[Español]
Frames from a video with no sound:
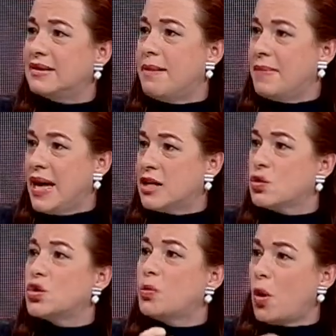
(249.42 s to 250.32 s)
también
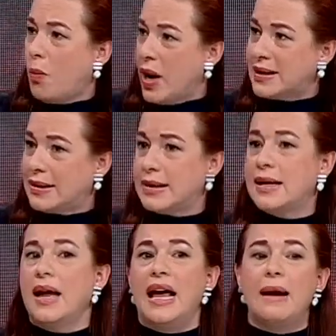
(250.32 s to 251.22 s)
sus propuestas
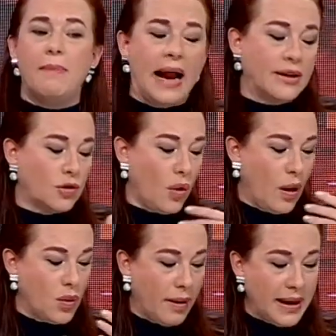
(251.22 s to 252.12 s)
el plan Toda
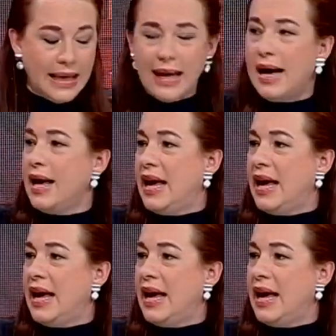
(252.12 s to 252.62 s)
una Vida,